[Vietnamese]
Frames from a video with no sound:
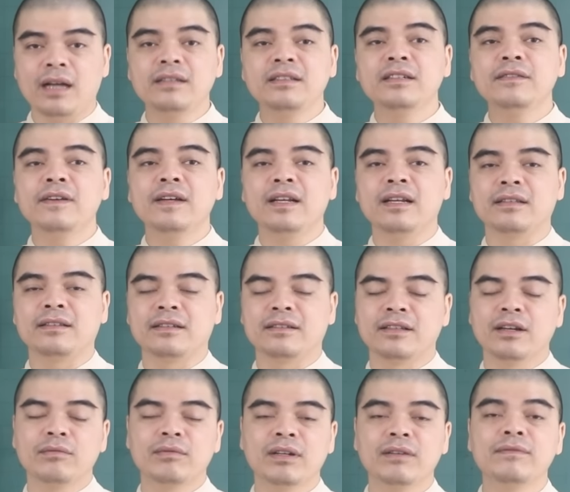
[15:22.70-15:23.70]
như vậy là Tử
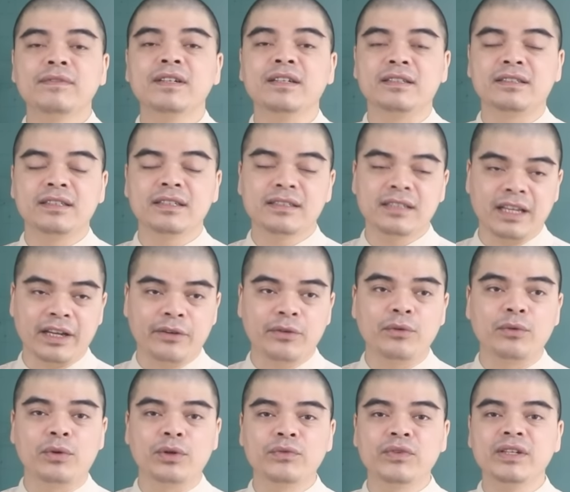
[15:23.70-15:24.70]
Thông đã vừa chia sẻ
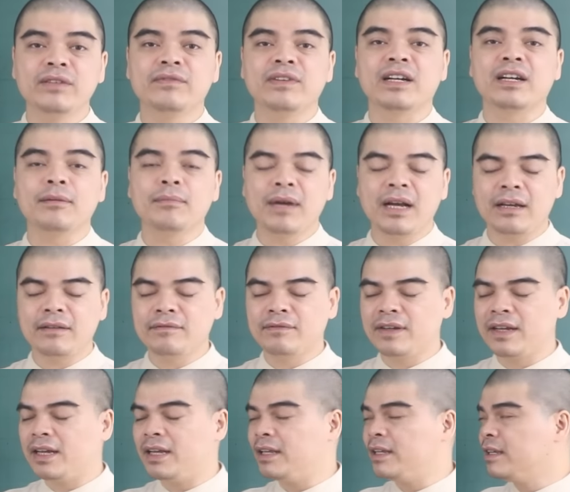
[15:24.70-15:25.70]
cùng quý vị và các bạn
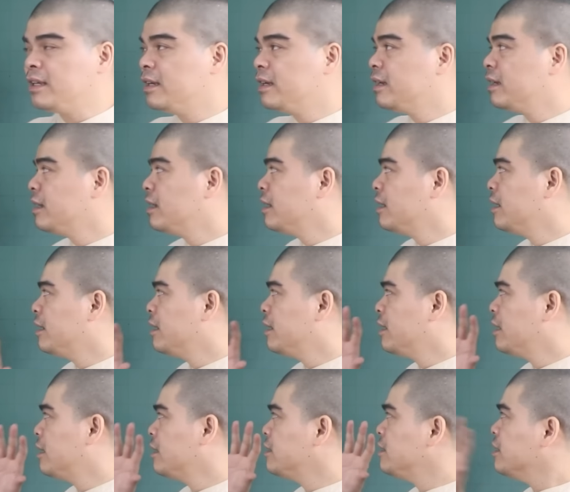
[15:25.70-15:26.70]
về
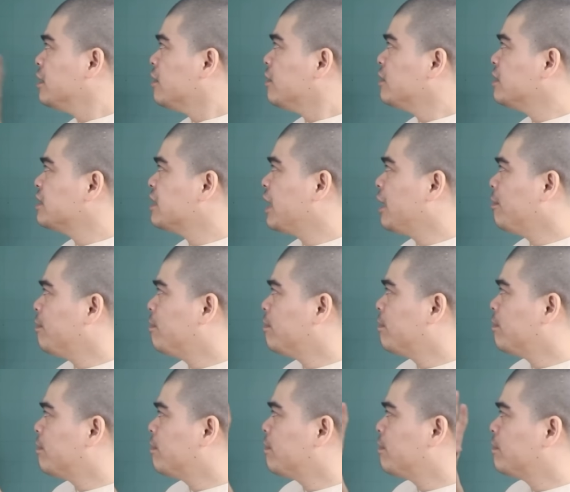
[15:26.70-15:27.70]
những con giáp
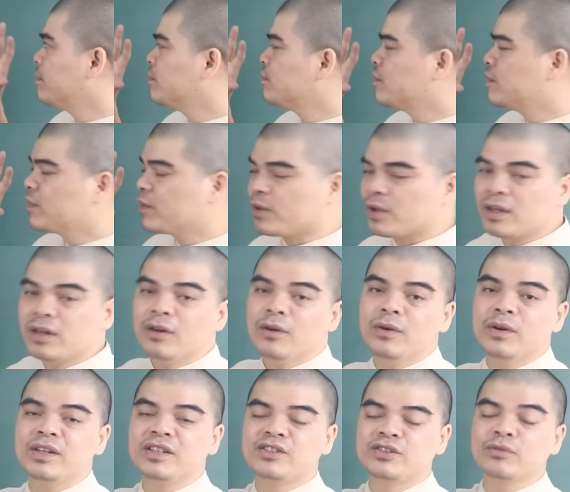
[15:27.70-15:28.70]
có cơ
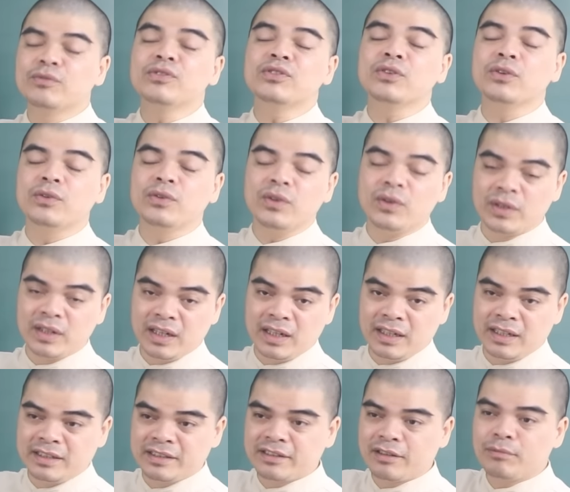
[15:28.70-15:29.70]
hội trúng số đổi
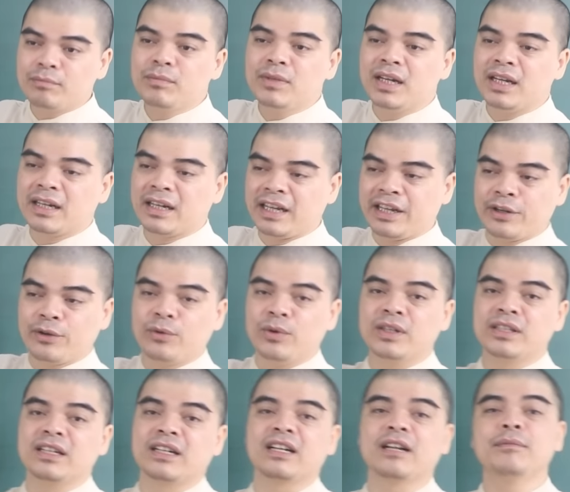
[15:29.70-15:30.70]
đời trong 10 ngày
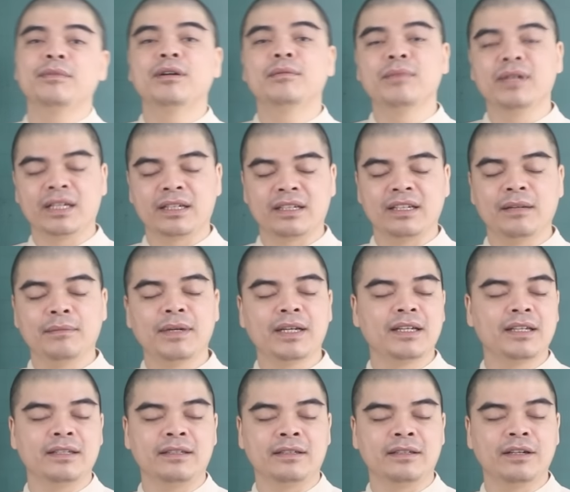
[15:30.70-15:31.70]
cuối tháng 5 âm lịch năm
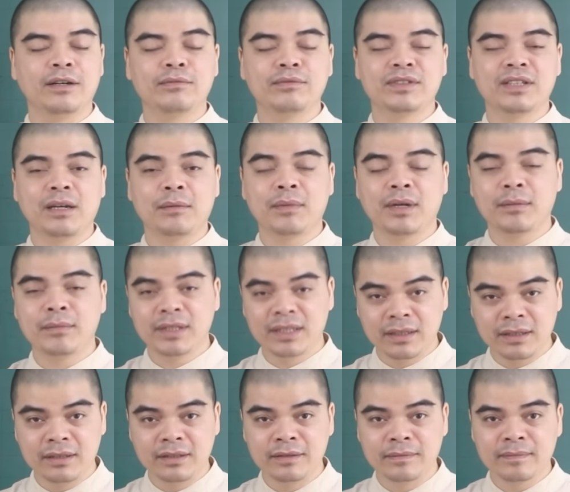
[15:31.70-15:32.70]

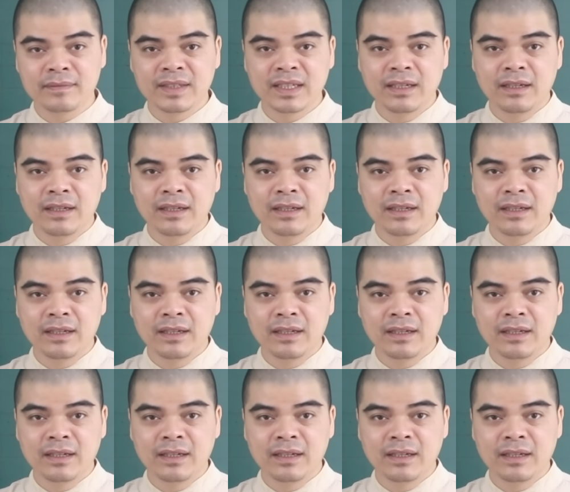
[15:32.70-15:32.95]
2024.